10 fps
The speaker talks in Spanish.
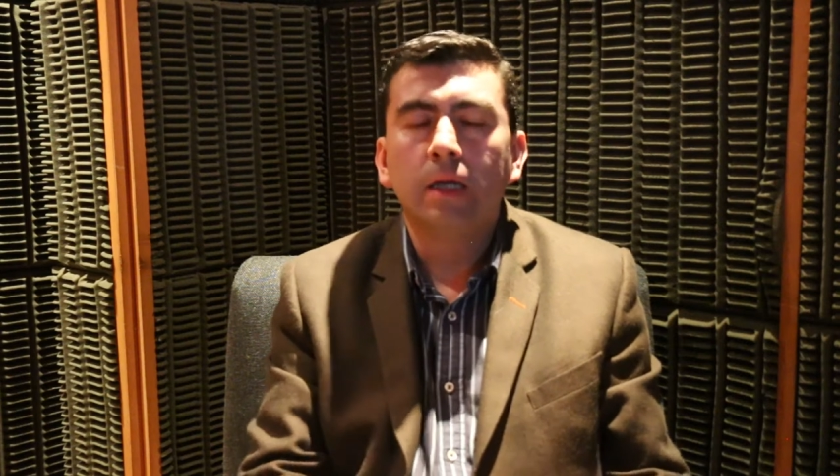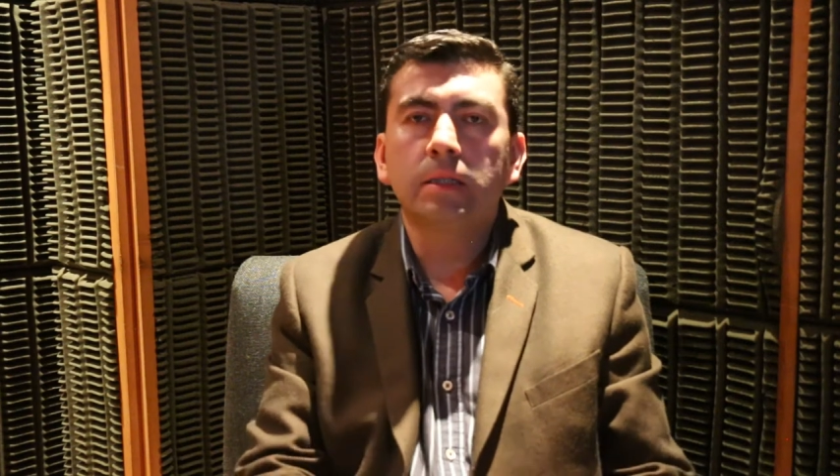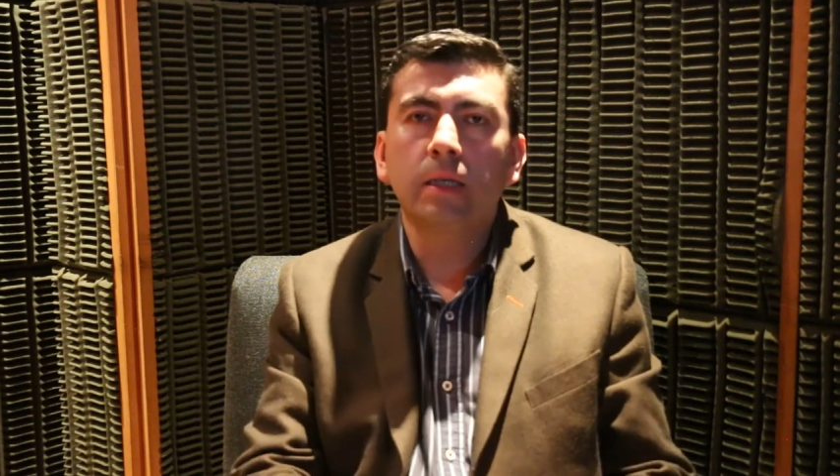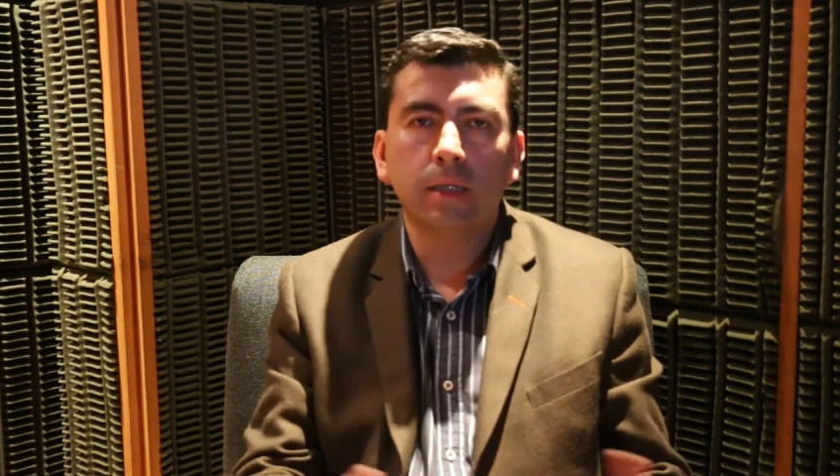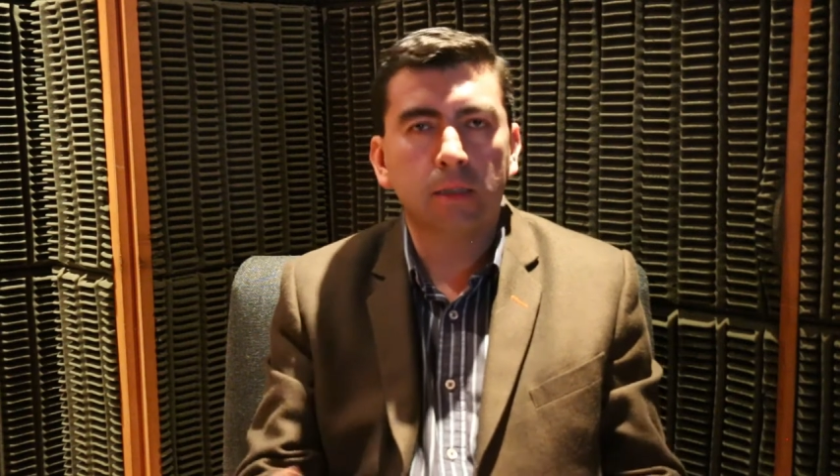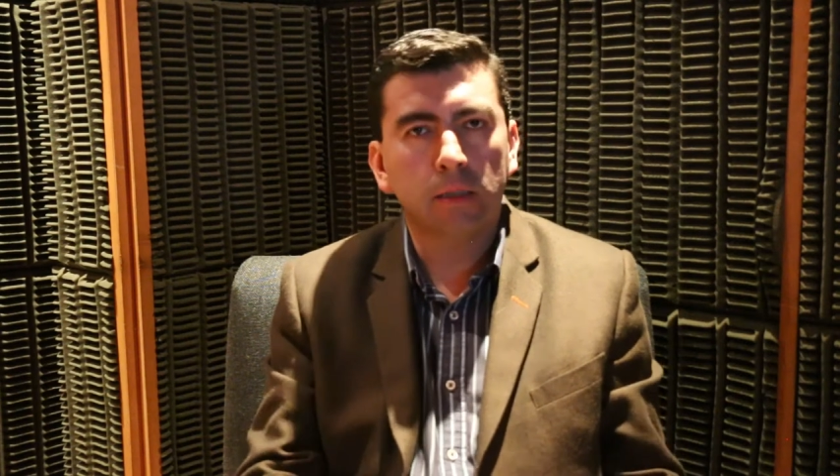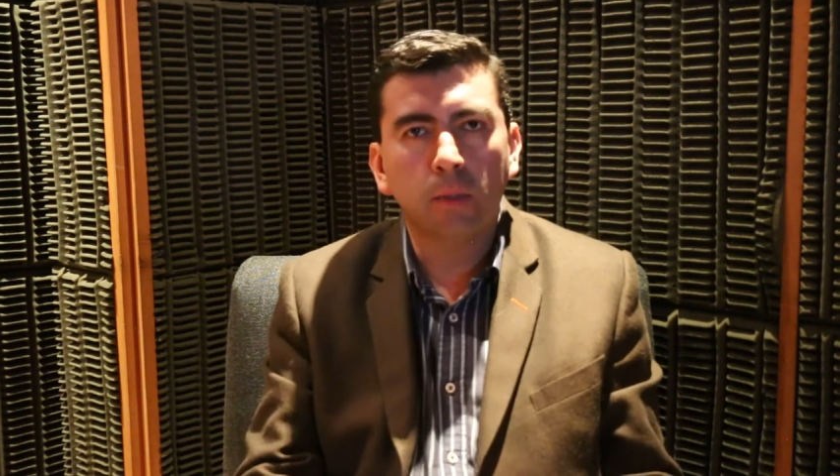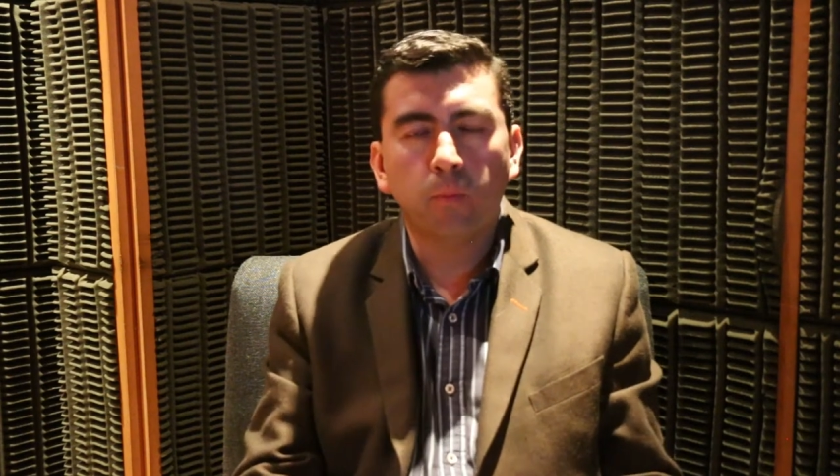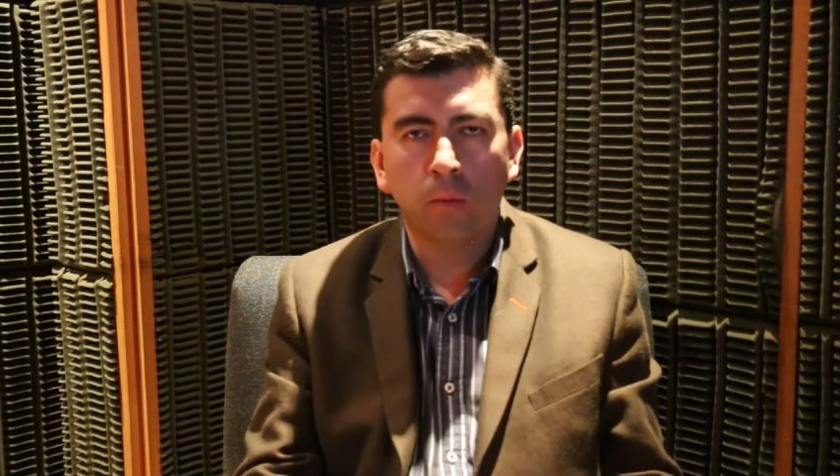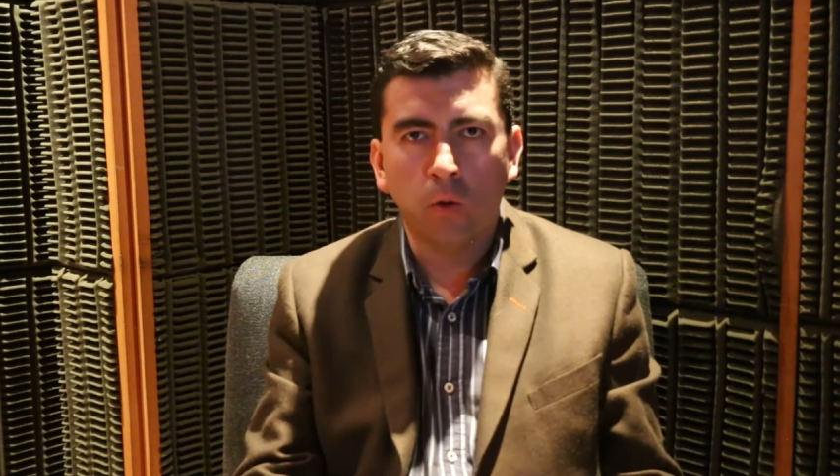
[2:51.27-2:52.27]
si este
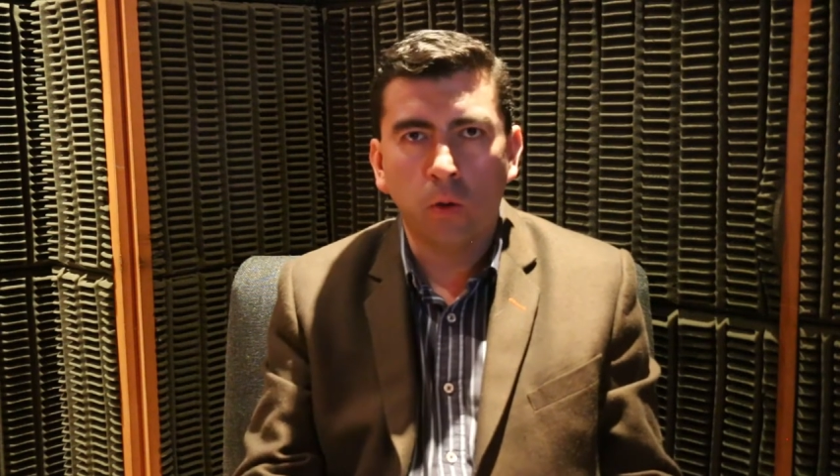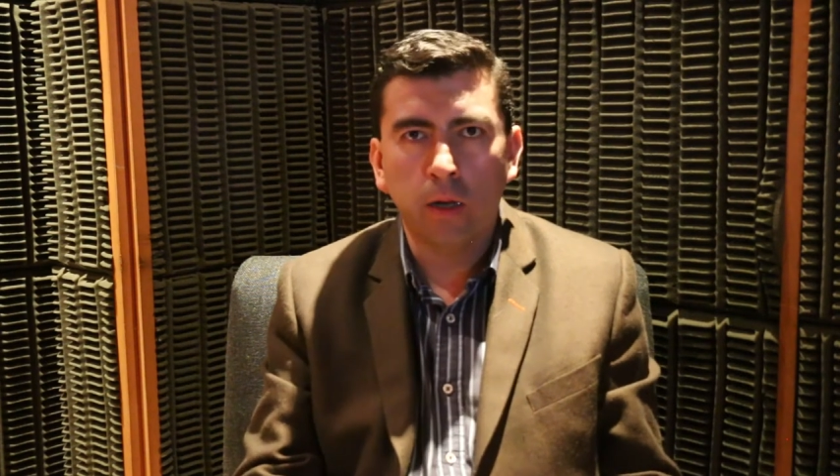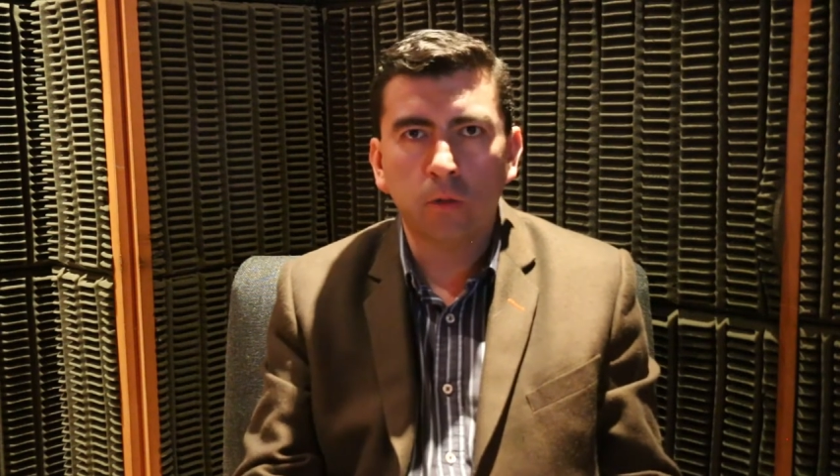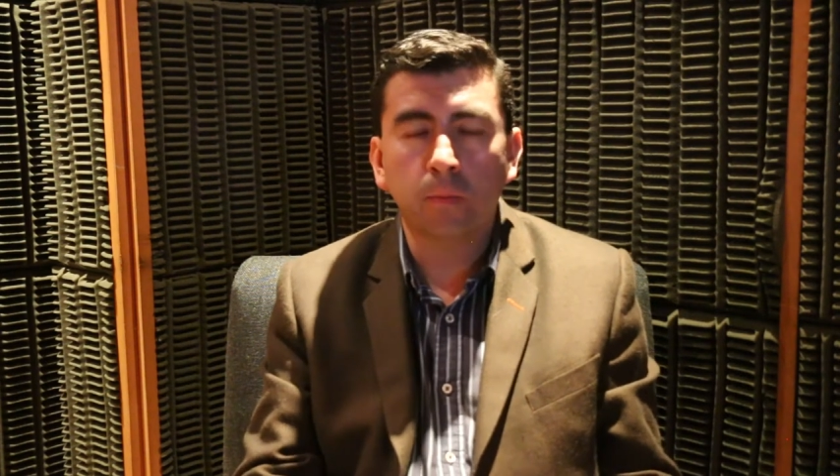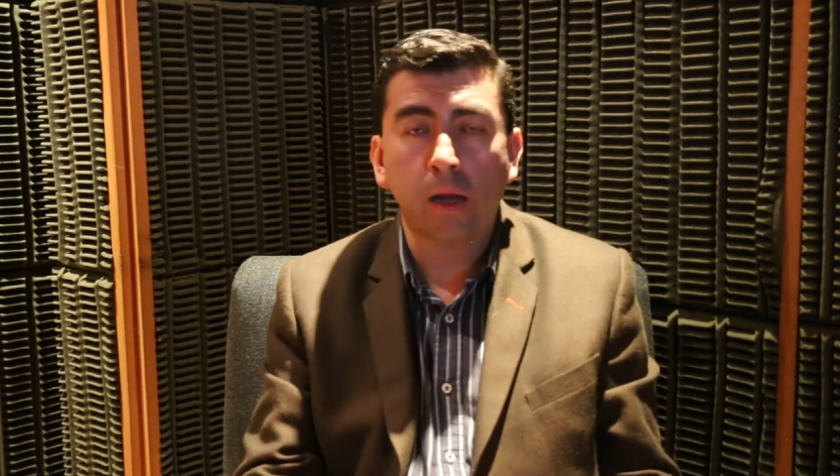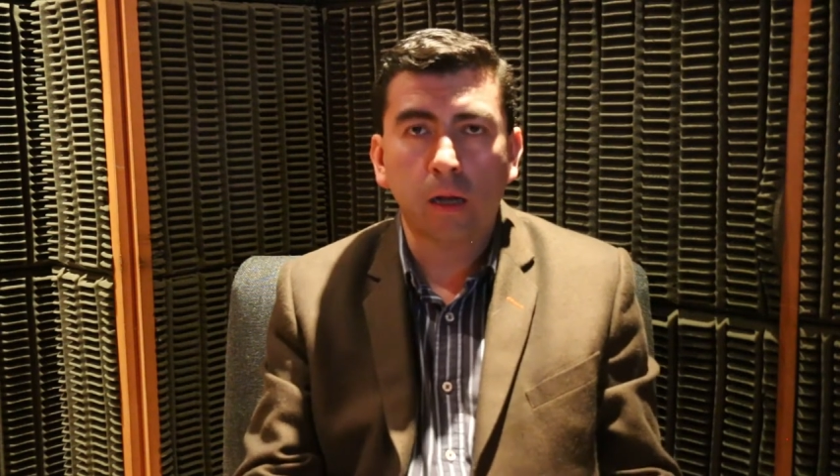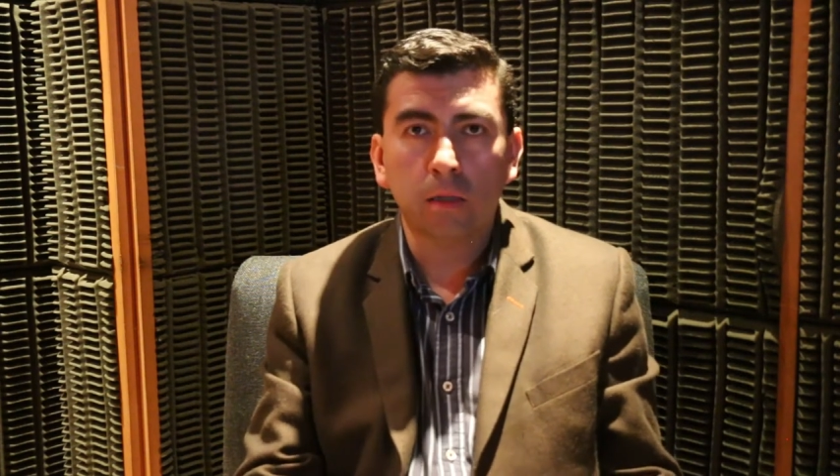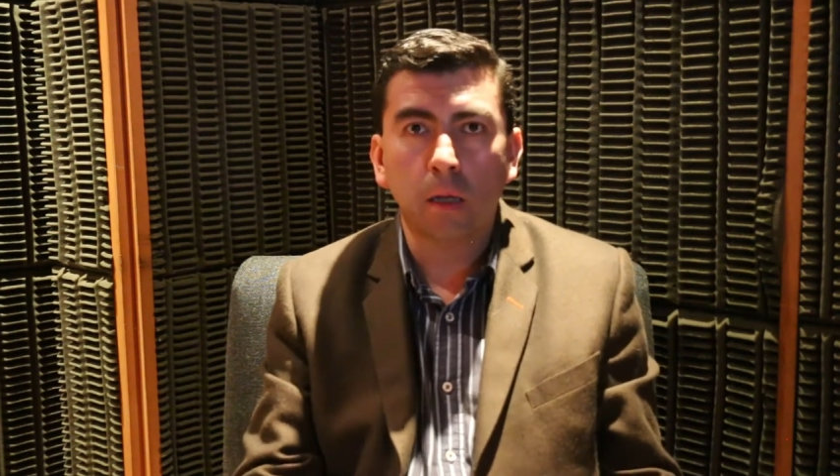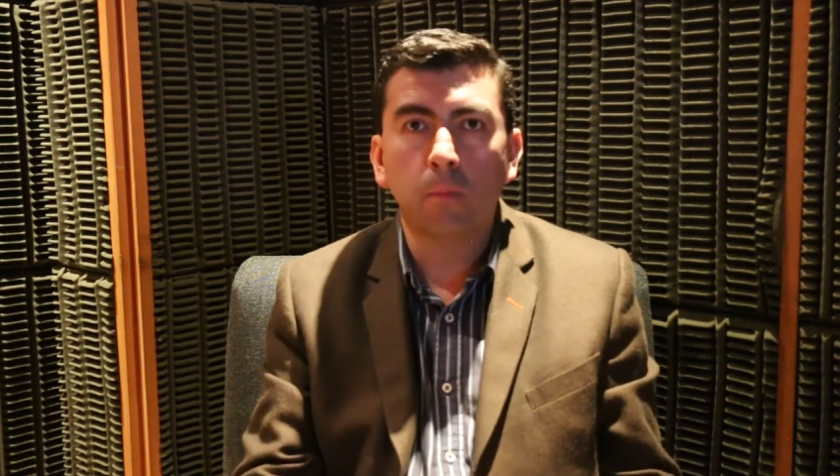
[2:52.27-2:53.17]
tipo de modelos BRT